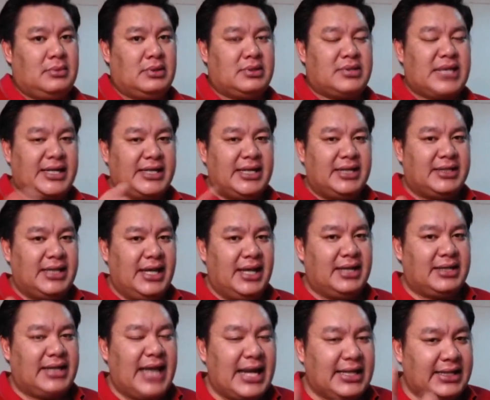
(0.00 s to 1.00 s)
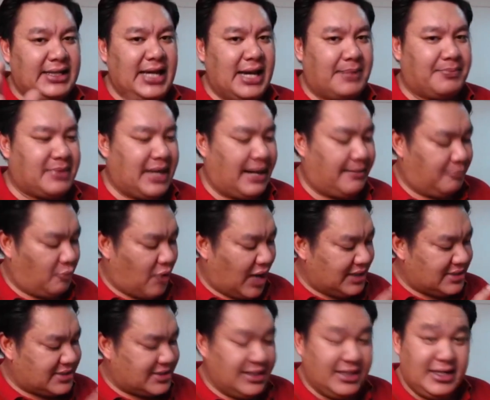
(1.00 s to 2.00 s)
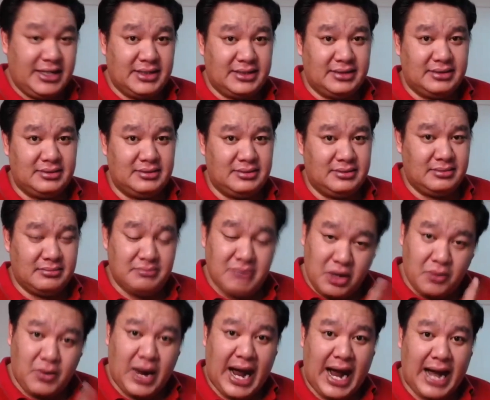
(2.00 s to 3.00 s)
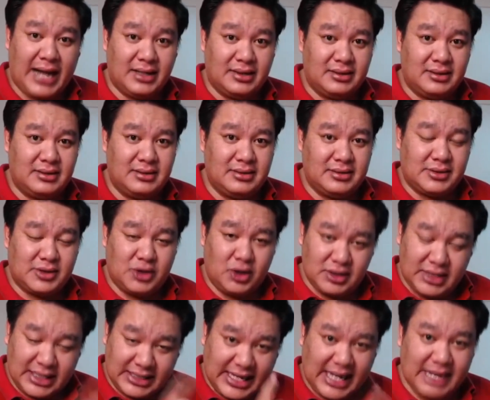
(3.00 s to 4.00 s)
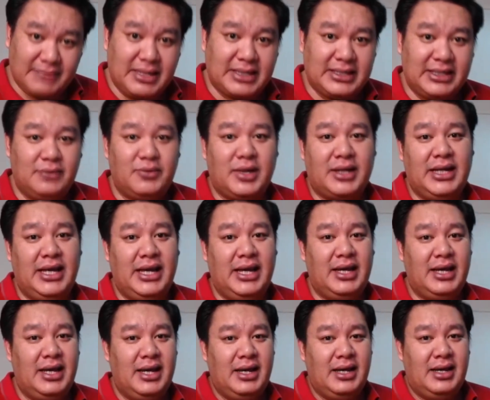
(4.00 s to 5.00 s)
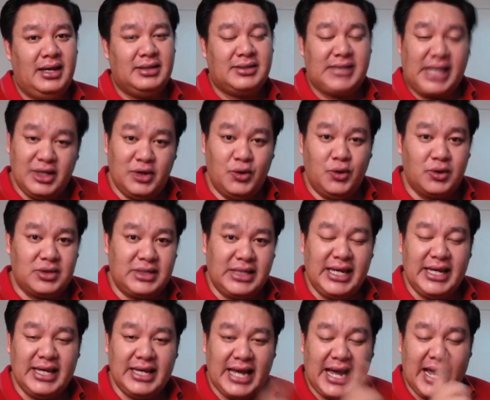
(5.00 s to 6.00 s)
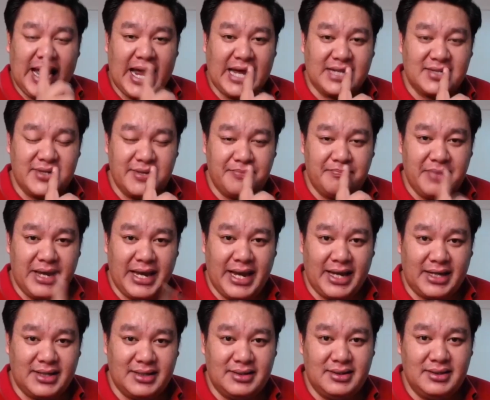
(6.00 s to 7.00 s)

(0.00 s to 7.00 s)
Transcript: สถิติถ้าเทียบกับวันซืนเมื่อวานจนกระทั่งมาถึงวันนี้ จะอยู่ที่ห้าสิบเอ็ด